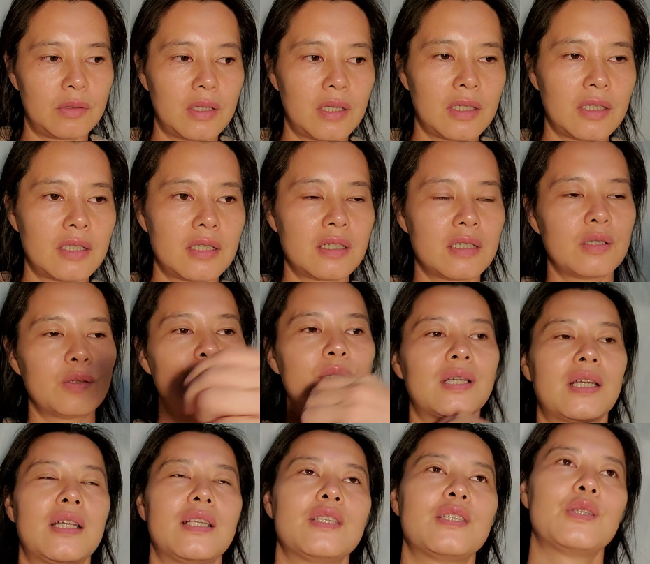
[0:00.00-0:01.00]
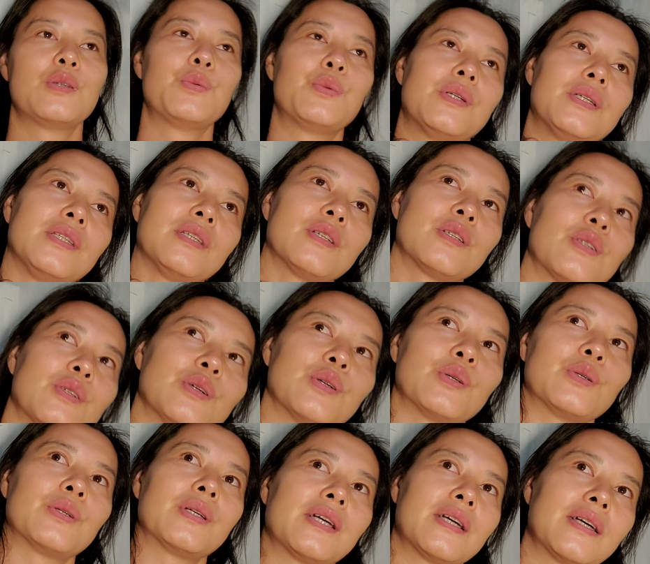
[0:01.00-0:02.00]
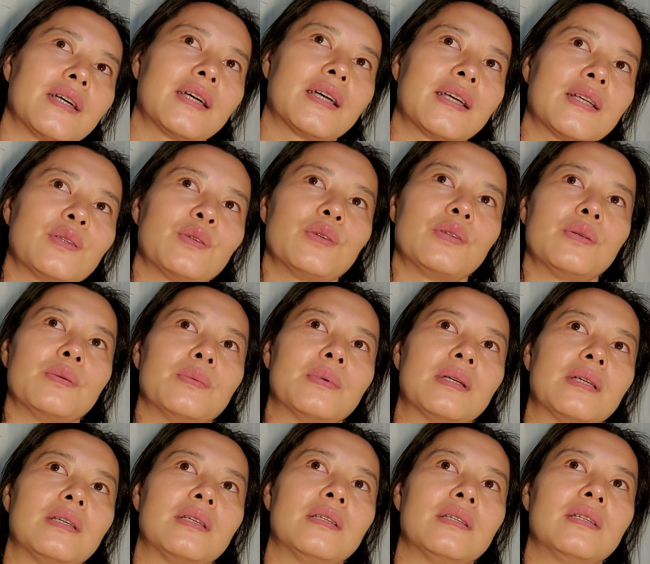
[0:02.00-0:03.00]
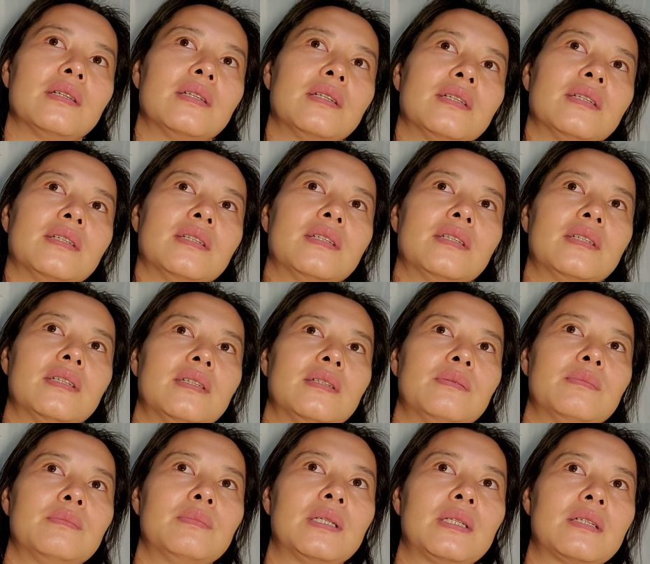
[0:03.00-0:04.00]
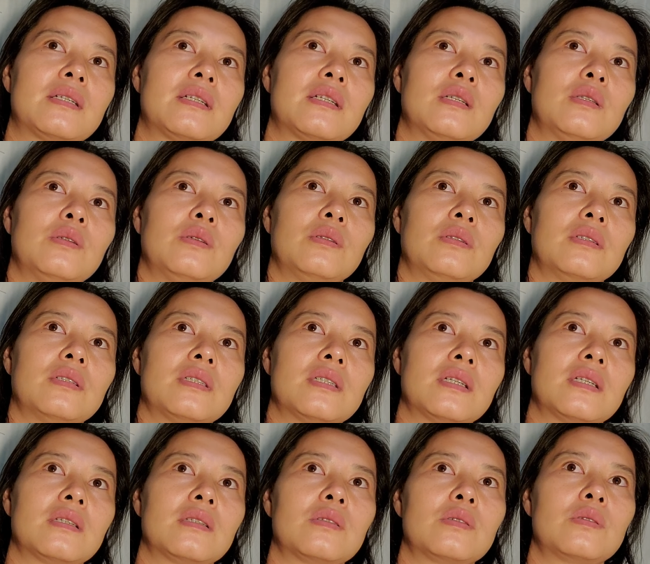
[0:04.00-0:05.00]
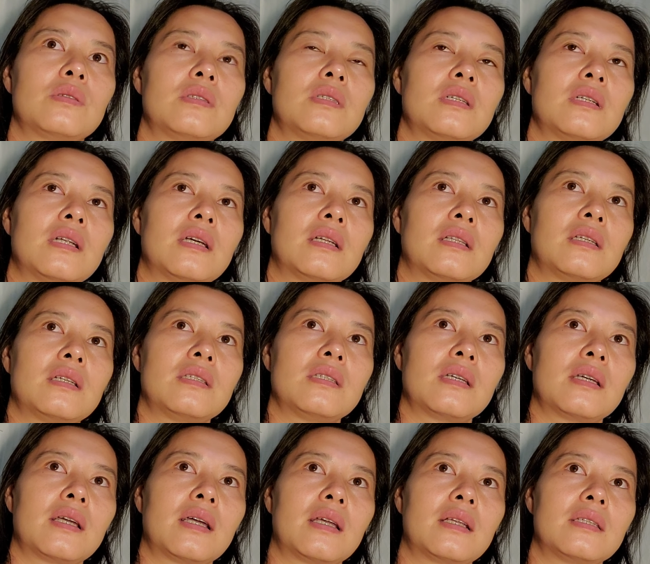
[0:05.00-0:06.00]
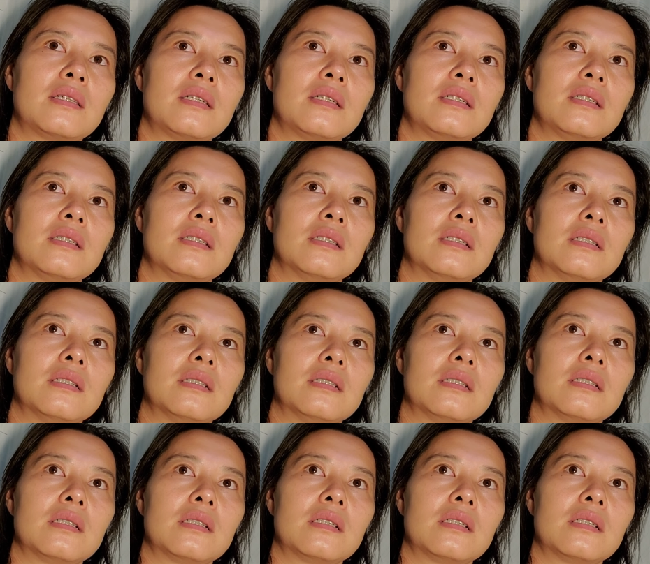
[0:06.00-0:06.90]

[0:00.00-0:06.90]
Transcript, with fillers: 但其实我看经文的时候，看看还觉得蛮蛮生动的。像这两天在看这个，